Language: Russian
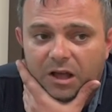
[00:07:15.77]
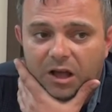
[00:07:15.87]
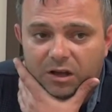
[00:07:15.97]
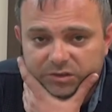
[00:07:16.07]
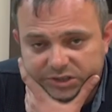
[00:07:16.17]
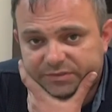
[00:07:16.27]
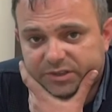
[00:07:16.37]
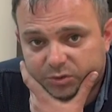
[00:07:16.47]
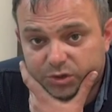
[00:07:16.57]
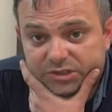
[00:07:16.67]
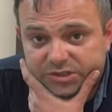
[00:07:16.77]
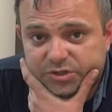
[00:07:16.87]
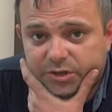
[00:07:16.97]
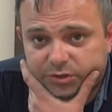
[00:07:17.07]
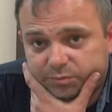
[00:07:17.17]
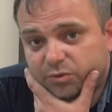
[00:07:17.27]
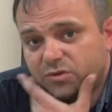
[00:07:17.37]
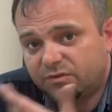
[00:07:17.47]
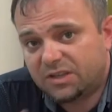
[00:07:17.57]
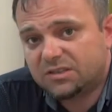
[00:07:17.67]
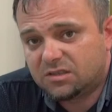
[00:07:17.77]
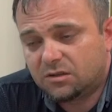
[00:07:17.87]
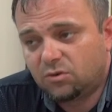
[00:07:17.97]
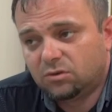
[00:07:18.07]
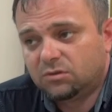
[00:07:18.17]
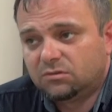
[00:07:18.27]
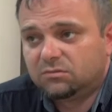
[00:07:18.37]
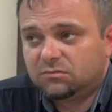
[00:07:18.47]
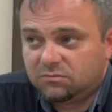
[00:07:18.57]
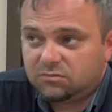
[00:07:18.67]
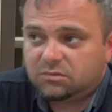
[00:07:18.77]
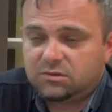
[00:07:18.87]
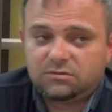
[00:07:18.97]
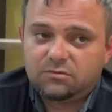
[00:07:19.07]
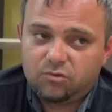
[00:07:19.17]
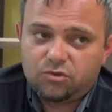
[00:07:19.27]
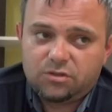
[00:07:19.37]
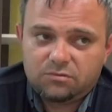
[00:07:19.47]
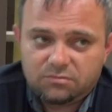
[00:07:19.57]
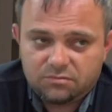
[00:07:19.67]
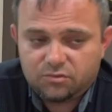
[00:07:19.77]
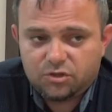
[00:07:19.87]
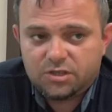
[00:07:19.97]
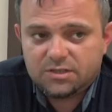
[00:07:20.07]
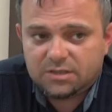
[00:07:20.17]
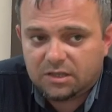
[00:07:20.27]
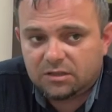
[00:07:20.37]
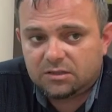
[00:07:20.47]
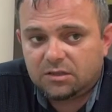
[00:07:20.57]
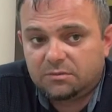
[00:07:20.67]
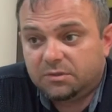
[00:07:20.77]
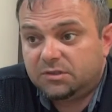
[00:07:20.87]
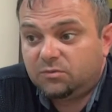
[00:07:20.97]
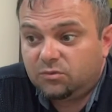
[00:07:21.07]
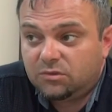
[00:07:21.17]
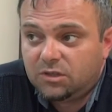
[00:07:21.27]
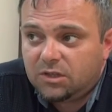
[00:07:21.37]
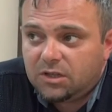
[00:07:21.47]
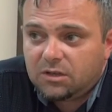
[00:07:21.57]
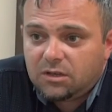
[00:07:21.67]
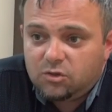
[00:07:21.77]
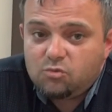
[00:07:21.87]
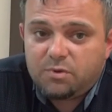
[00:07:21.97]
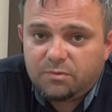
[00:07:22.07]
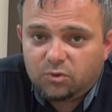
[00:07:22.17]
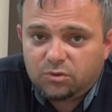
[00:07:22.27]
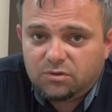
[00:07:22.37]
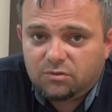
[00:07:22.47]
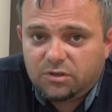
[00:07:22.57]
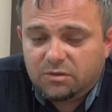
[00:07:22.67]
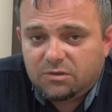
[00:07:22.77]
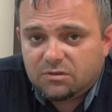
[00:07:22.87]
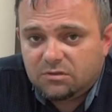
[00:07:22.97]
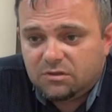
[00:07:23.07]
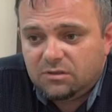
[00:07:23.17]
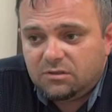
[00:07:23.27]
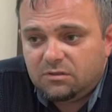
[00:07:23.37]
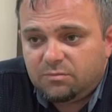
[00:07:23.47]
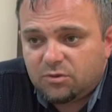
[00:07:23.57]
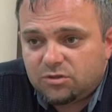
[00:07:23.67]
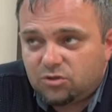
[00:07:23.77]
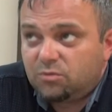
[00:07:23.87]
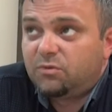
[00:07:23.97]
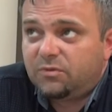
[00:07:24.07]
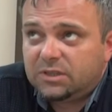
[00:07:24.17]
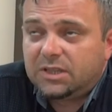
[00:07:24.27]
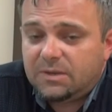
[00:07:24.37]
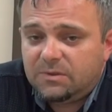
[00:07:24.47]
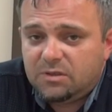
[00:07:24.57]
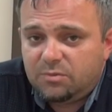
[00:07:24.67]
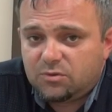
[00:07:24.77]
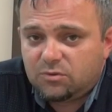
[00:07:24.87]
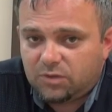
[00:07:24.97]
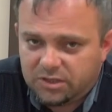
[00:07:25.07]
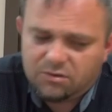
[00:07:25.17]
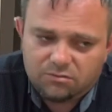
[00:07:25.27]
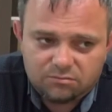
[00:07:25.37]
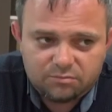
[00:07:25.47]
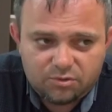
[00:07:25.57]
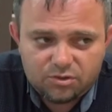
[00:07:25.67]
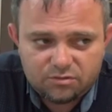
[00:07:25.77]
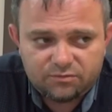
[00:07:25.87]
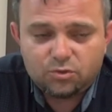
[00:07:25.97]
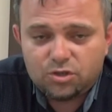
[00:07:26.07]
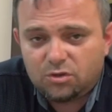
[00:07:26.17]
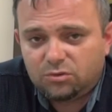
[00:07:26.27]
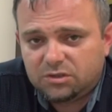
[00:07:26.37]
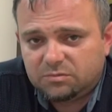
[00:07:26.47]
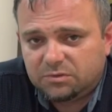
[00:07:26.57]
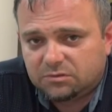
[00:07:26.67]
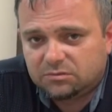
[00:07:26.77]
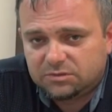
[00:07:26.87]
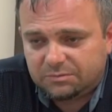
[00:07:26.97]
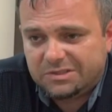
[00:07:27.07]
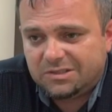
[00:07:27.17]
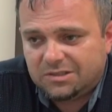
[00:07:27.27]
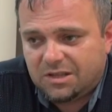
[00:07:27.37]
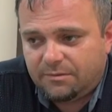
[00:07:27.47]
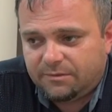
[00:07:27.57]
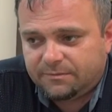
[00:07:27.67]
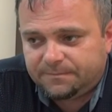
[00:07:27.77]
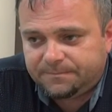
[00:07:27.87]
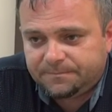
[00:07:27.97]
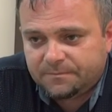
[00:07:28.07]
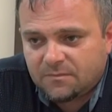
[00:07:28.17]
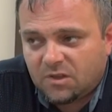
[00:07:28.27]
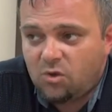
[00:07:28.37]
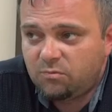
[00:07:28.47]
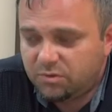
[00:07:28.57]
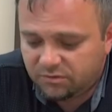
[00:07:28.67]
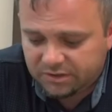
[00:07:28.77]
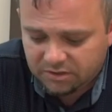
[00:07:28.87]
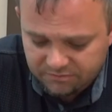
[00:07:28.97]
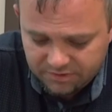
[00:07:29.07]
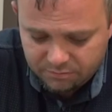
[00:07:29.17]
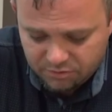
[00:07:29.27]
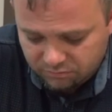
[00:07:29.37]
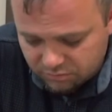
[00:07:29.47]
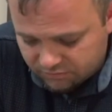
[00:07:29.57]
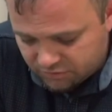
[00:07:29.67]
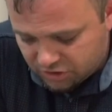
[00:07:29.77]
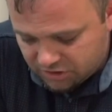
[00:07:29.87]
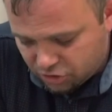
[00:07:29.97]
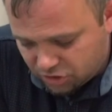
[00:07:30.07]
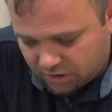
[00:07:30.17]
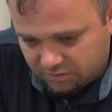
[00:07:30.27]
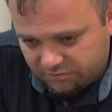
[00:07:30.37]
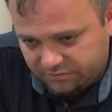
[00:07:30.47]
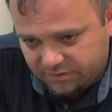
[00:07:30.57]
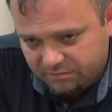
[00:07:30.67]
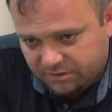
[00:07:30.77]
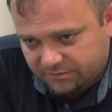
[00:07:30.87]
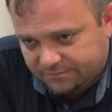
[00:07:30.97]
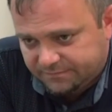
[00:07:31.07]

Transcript: А ко второй, к сожалению, это было уже в конце года. Его уже, уже не стало как. Поэтому не упомянуть его имя и просто, чтобы его фотографии не присутствовали. Хотя он просто в душе у нас был вместе с нами. Он был в этом фильме, он был в частичке этого фильма.